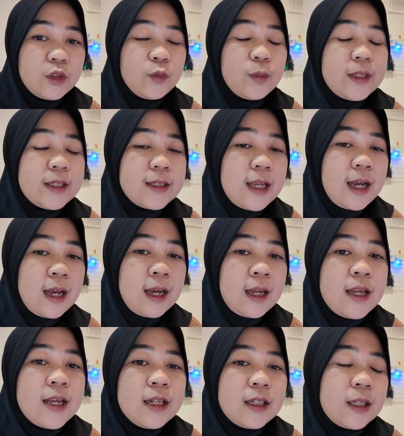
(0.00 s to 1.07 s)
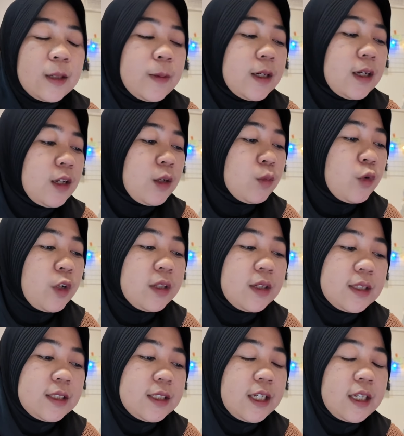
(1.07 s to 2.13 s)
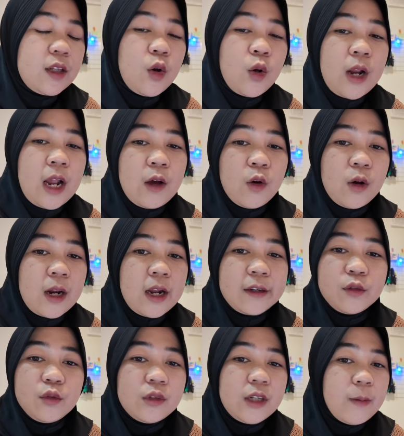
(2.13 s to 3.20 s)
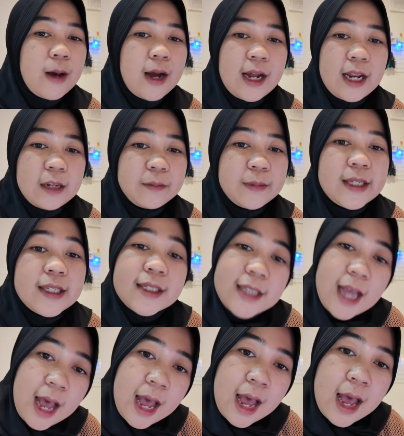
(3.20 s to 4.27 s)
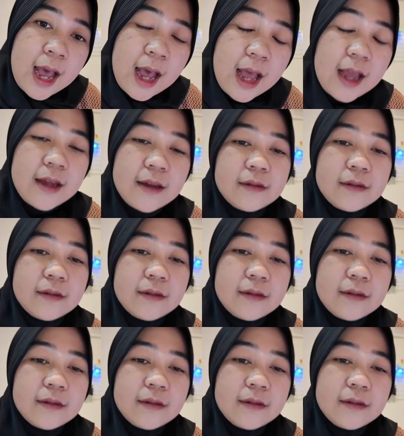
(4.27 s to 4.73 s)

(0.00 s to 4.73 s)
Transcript: gitu bisa tapi kalau buat ngechat orang-orang itu nggak bakalan bisa